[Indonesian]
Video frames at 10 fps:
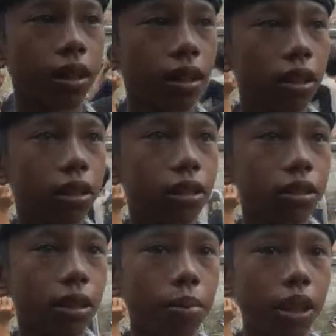jam berapa gitu?
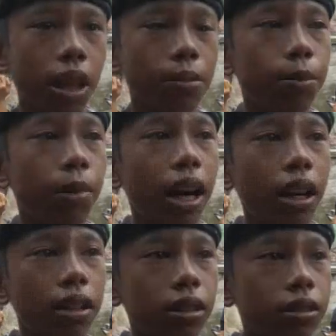sampai jam 5